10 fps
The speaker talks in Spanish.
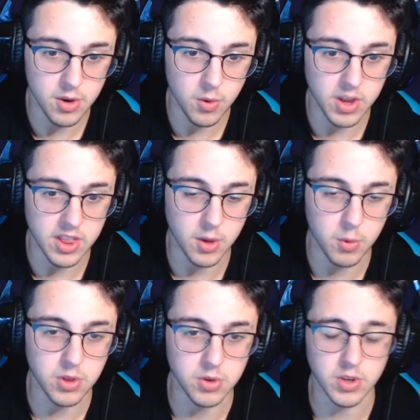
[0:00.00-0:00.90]

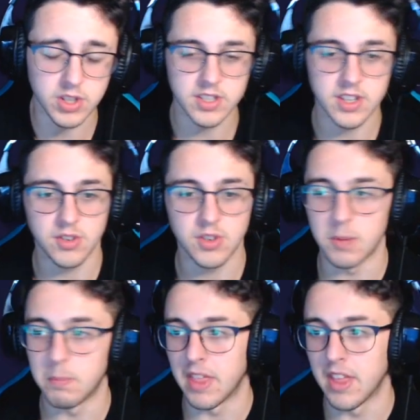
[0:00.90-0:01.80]
0.44. Esta sí que ha sido
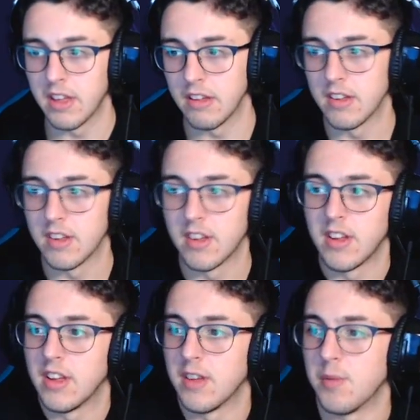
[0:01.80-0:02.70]
estampada, ¿eh?
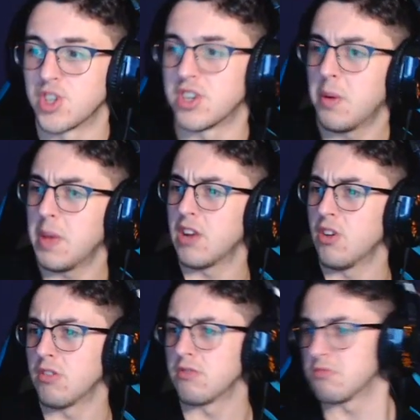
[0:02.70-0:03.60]
Bueno, se ve bien,
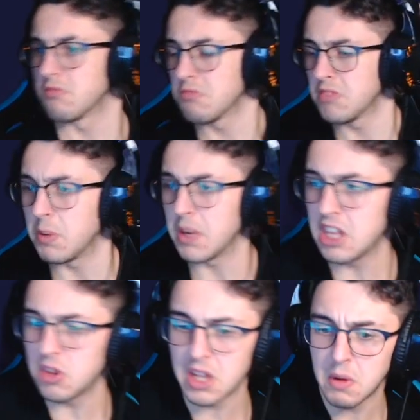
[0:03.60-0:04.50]
¿no? De
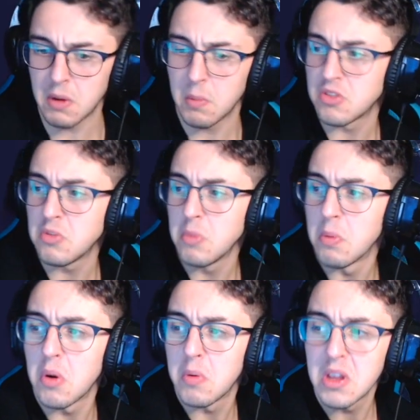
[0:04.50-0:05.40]
brillito y tal. Va a subir un
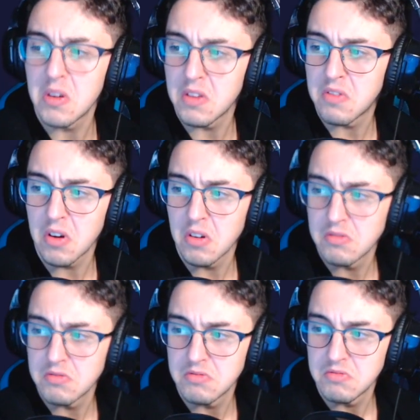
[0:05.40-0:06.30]
poco el brillo del foco.
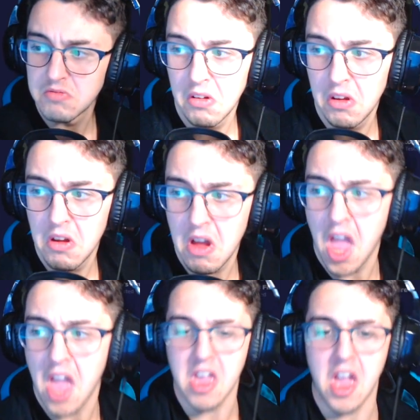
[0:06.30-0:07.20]

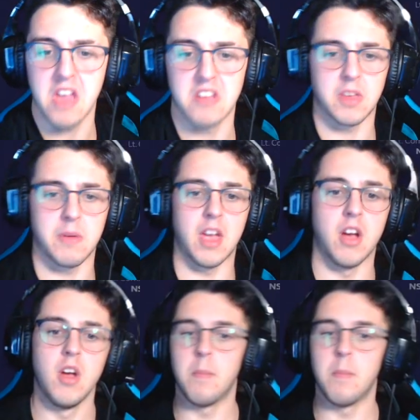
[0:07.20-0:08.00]
está bien.